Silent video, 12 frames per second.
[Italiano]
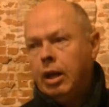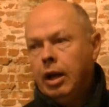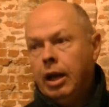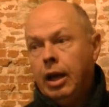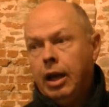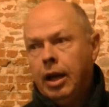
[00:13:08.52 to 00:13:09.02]

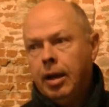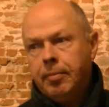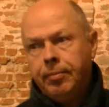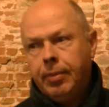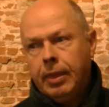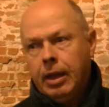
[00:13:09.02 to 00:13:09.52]
E,
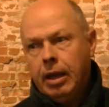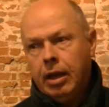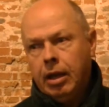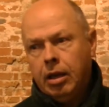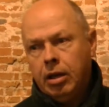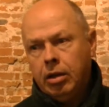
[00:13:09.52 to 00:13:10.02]

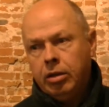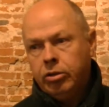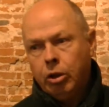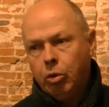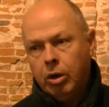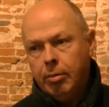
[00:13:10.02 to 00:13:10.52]
e
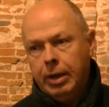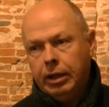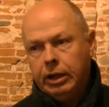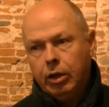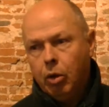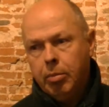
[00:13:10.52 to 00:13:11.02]

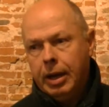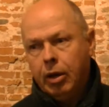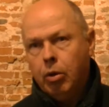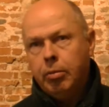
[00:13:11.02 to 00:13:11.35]
sicuramente come,